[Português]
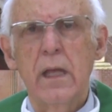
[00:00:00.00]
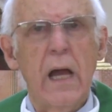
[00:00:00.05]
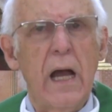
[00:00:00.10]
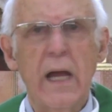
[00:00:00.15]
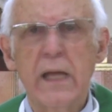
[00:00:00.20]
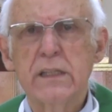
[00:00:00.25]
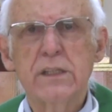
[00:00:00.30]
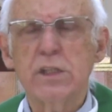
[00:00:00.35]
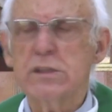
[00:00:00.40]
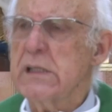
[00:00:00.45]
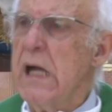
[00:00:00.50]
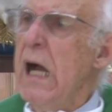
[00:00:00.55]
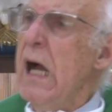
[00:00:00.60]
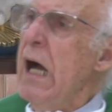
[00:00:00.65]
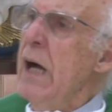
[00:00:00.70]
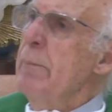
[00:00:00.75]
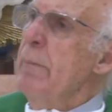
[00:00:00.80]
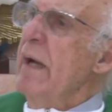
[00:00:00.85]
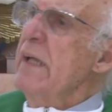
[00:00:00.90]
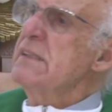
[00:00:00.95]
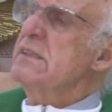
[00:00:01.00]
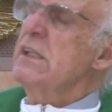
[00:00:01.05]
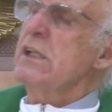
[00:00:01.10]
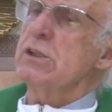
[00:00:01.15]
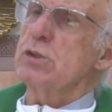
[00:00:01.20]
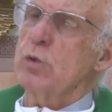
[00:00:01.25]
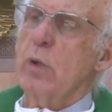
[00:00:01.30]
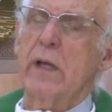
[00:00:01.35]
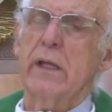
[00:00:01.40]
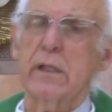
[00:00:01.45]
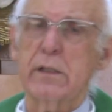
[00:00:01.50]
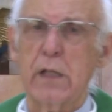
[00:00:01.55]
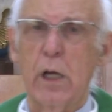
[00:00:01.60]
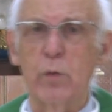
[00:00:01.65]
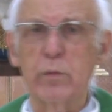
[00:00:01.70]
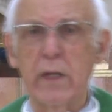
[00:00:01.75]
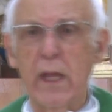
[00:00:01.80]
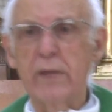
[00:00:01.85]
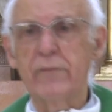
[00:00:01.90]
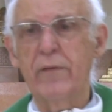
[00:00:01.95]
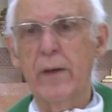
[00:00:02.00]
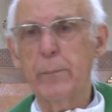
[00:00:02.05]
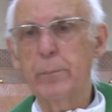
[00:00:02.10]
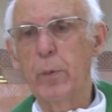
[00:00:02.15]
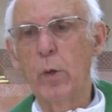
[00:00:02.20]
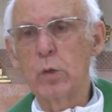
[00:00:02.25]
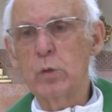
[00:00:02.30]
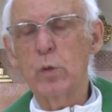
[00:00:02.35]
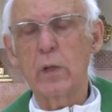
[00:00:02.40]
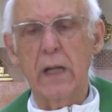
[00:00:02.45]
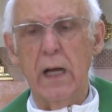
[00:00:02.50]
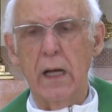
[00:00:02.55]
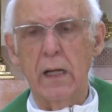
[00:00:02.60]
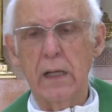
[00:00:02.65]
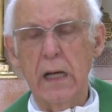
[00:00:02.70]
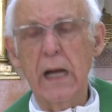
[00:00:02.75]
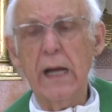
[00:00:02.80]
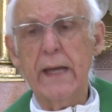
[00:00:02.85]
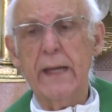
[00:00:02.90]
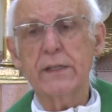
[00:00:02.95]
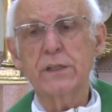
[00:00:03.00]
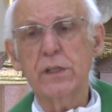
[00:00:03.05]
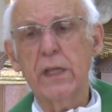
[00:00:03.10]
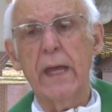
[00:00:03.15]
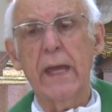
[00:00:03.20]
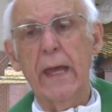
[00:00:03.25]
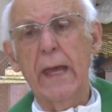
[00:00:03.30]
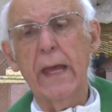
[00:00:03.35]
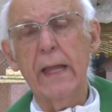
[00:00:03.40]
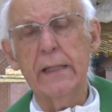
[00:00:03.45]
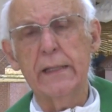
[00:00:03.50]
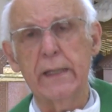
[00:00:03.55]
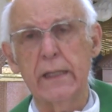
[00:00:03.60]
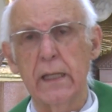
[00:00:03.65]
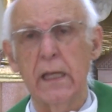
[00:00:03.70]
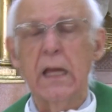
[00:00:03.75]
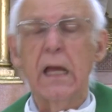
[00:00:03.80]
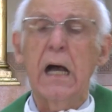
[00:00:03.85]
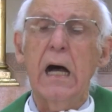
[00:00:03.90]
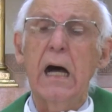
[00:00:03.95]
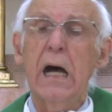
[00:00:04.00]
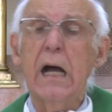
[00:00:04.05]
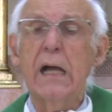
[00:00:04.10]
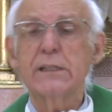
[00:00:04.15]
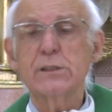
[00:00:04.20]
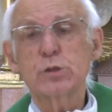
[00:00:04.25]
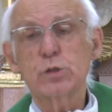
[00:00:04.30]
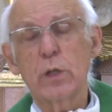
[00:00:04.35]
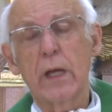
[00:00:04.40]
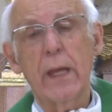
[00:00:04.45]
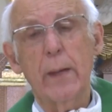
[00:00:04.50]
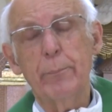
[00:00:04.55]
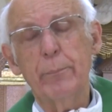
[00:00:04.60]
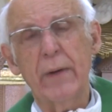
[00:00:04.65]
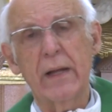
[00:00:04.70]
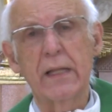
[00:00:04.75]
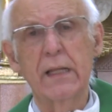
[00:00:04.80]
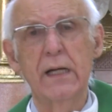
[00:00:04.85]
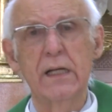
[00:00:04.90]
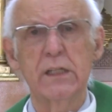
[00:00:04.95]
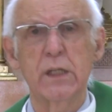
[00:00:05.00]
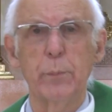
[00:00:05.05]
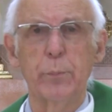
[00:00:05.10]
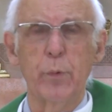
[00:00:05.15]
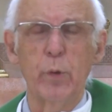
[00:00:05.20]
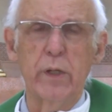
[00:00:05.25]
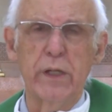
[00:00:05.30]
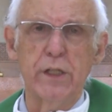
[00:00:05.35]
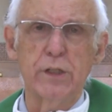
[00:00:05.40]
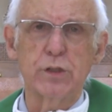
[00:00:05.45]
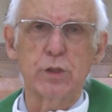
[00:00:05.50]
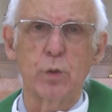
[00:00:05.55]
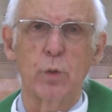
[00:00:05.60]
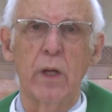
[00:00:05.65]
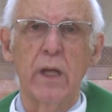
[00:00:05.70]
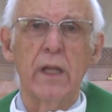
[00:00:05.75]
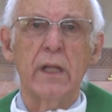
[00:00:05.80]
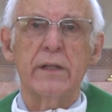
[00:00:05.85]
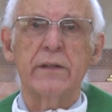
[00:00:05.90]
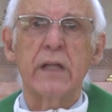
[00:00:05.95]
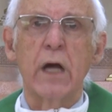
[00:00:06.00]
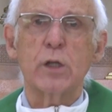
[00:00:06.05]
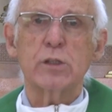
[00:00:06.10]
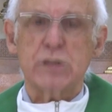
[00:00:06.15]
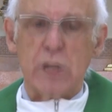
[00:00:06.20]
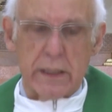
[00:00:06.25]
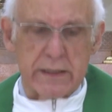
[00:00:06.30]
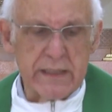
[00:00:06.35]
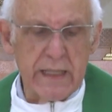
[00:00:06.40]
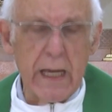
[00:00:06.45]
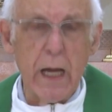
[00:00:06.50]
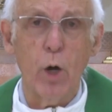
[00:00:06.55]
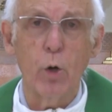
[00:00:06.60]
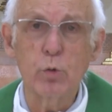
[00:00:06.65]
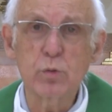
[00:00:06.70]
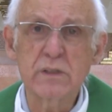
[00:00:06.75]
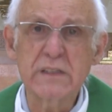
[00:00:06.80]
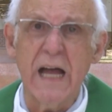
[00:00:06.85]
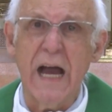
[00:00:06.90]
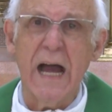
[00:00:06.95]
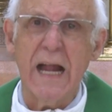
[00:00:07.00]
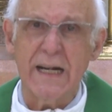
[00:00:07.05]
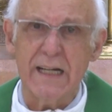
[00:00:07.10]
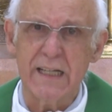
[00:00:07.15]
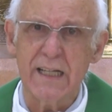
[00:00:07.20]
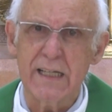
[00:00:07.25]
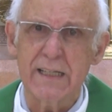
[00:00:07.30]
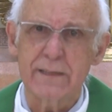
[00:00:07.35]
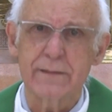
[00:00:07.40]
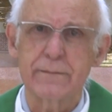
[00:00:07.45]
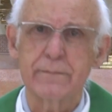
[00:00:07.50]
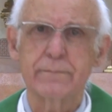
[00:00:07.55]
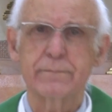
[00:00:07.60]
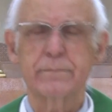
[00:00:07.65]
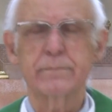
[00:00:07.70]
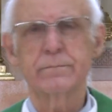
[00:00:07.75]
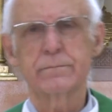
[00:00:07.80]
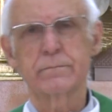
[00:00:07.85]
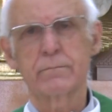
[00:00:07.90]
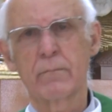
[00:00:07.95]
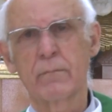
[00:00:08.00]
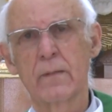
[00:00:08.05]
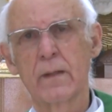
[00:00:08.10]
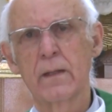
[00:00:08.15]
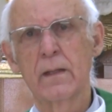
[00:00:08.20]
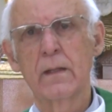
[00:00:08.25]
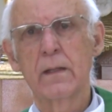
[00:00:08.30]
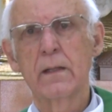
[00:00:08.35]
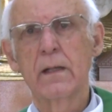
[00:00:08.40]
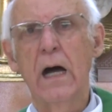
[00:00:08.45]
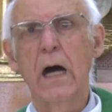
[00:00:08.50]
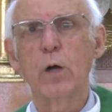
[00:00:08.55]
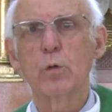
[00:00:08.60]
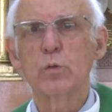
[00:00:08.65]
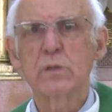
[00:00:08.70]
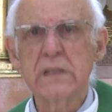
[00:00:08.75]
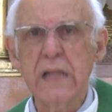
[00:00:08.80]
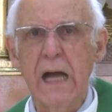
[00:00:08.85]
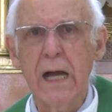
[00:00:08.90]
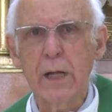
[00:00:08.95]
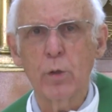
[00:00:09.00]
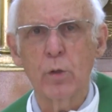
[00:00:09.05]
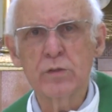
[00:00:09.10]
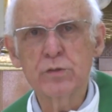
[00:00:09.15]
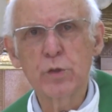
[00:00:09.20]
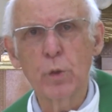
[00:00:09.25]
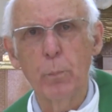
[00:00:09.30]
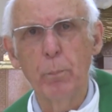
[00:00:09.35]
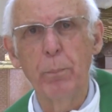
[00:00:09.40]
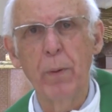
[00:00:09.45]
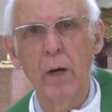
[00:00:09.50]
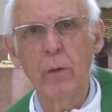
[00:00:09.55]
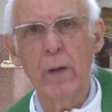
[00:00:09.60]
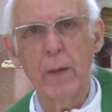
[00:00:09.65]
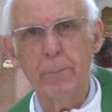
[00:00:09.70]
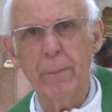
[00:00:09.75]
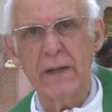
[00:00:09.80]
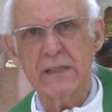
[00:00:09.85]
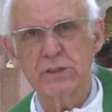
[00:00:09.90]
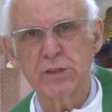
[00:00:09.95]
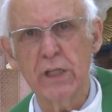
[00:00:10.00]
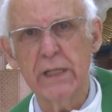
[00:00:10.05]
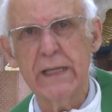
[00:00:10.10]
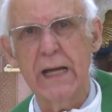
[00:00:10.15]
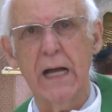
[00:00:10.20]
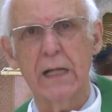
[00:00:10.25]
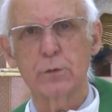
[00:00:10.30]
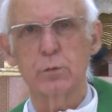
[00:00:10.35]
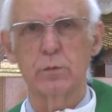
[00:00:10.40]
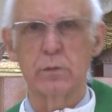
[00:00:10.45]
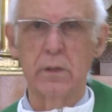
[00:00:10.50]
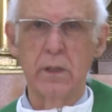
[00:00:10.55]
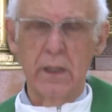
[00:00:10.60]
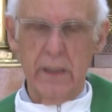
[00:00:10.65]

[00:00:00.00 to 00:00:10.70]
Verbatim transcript: Aí diz: ah, mas isso aí alguém vai pondo lá. Ah, é TL. Ah, isso aí é palanque político. Não, isso aqui é altar altar onde o pão é partilhado.